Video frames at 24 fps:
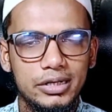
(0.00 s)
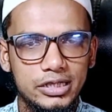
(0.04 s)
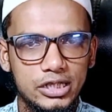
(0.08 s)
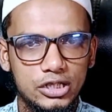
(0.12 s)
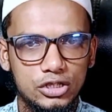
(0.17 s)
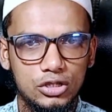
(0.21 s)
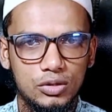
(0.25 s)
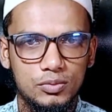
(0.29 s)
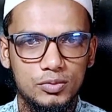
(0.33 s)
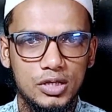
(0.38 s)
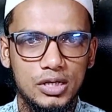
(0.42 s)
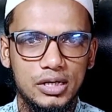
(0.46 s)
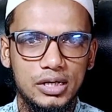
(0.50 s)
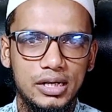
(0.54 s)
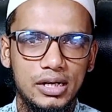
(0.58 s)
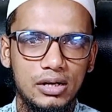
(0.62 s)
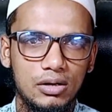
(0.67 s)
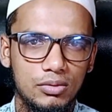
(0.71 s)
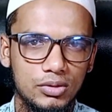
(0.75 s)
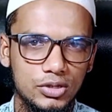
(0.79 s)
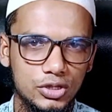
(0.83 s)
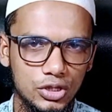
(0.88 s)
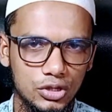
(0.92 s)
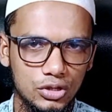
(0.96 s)
শেষ রমজান কি
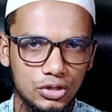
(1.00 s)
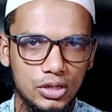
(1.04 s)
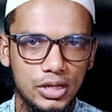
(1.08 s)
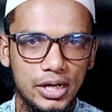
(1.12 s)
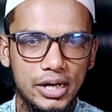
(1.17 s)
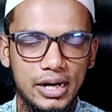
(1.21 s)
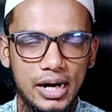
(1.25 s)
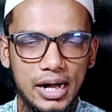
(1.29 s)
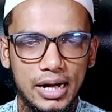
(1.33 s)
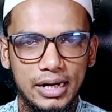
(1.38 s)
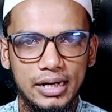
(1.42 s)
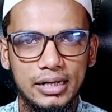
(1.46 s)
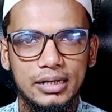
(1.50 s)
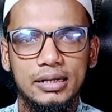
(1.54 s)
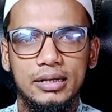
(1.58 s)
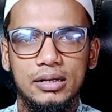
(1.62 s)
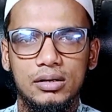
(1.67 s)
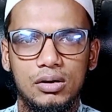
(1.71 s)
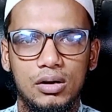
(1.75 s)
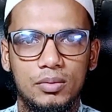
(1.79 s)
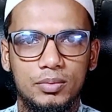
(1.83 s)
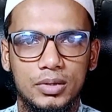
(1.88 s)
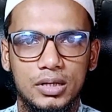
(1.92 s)
অবশ্যই আগে থেকেও